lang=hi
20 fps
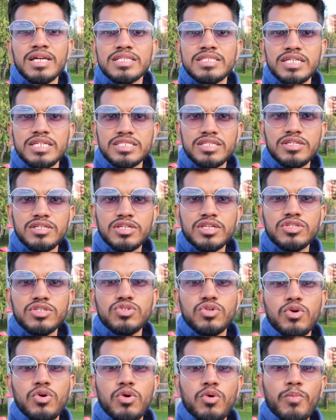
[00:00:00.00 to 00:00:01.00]
जैसे कि
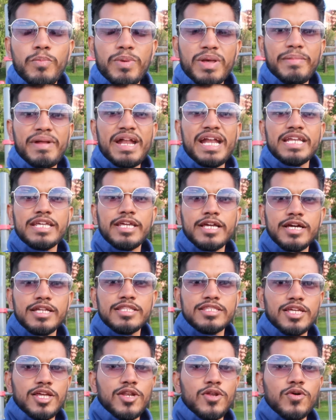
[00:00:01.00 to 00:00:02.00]
जो ऊपर बैठ के
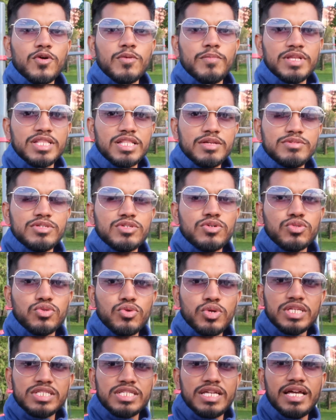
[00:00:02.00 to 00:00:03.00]
करते हैं लोग मतलब जिनको
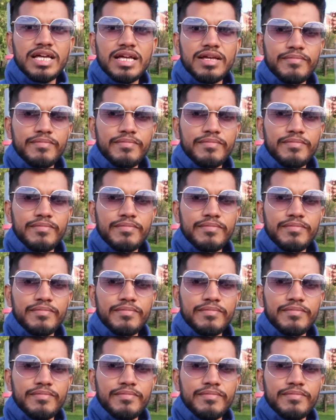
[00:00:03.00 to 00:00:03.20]
थोड़ा सा